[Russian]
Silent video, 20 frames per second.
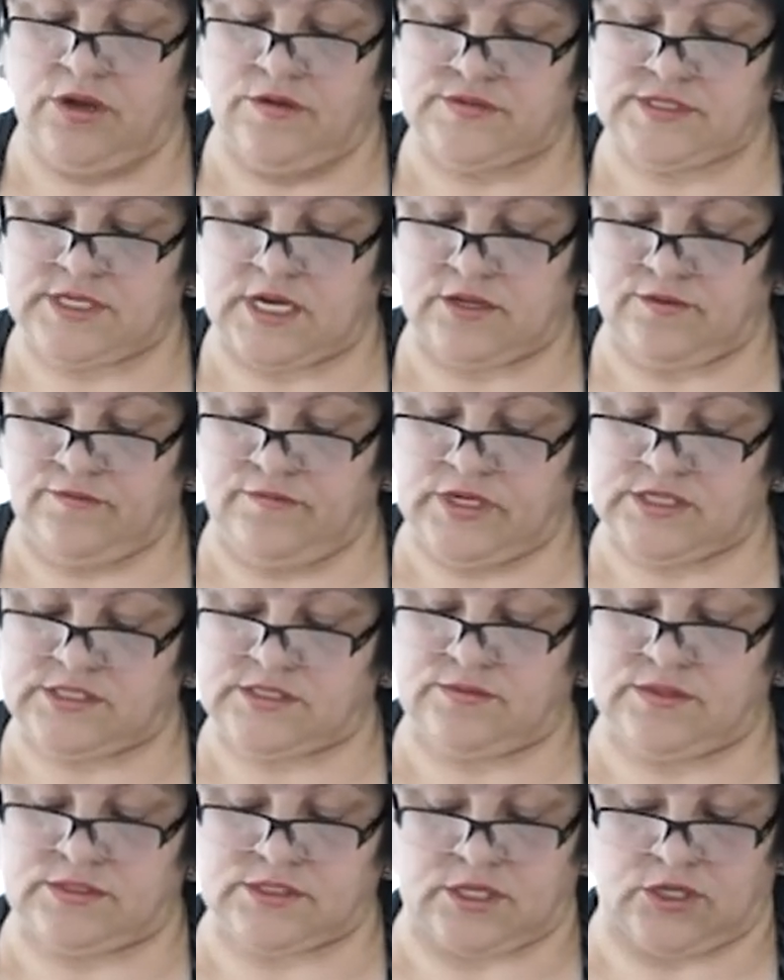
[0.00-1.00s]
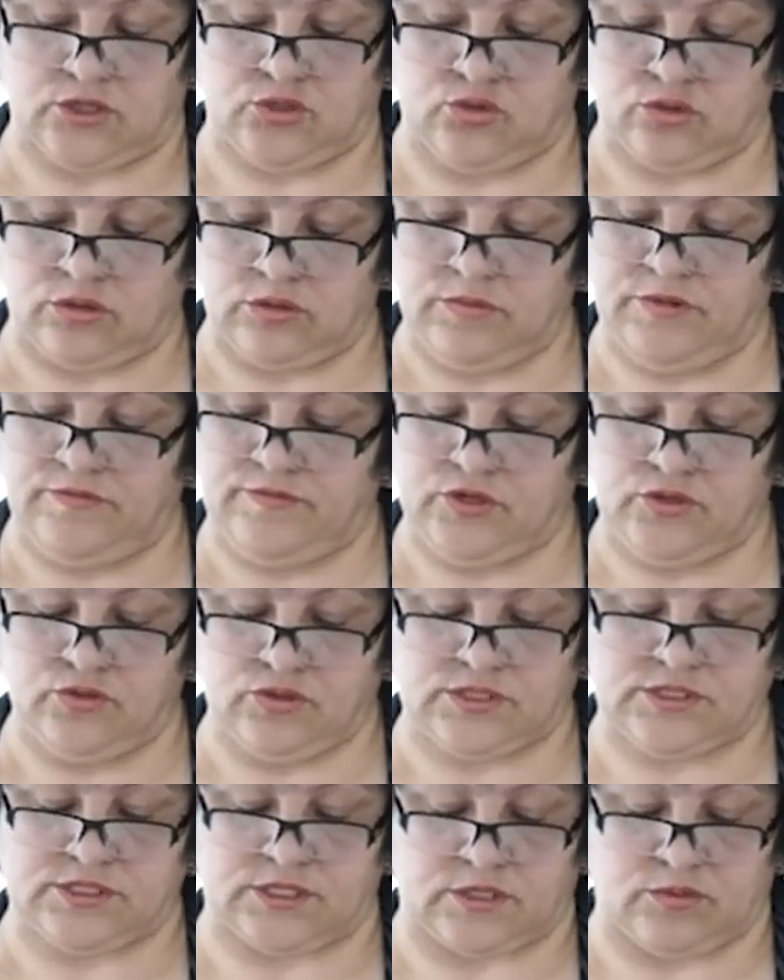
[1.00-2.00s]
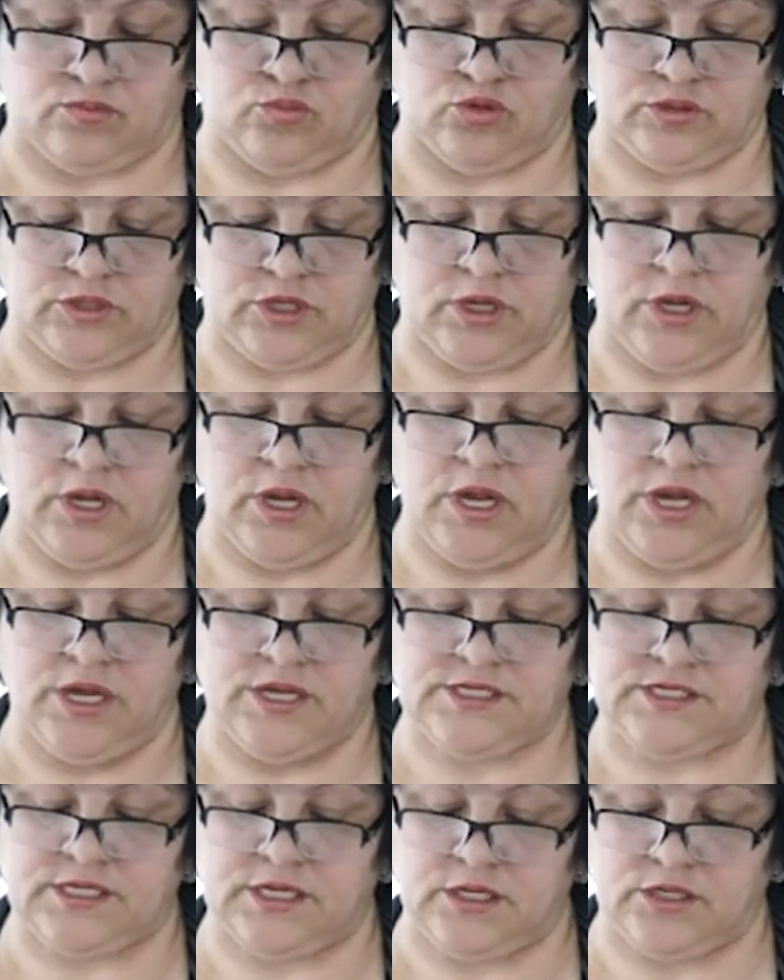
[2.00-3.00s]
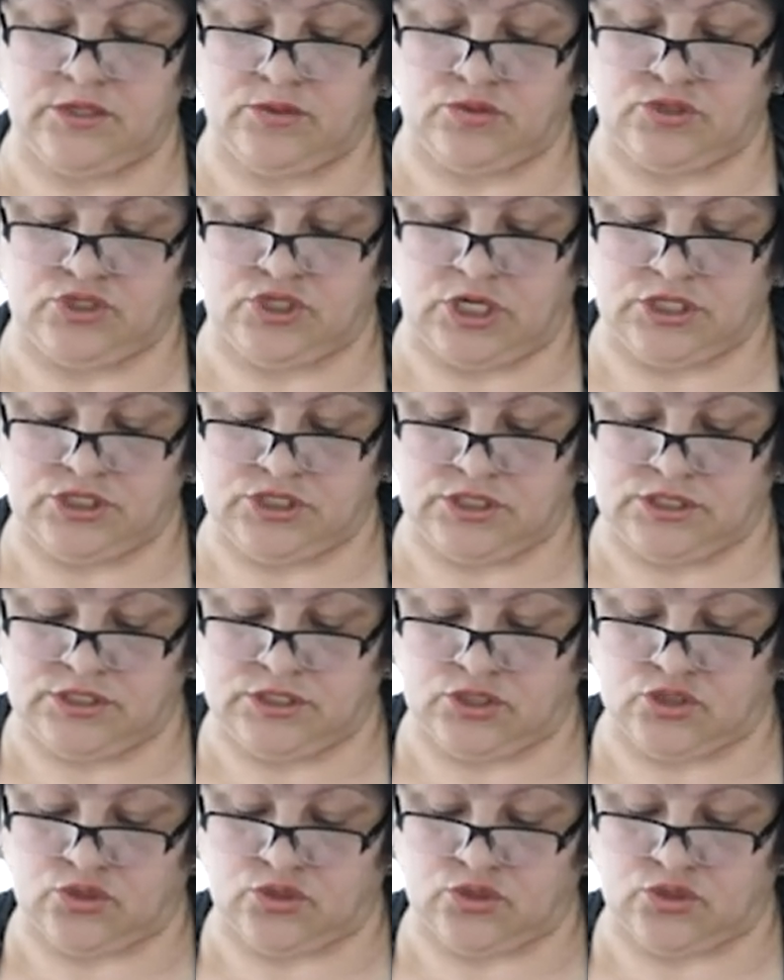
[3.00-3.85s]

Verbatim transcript: в соответствии с которыми ведется работа среди учащихся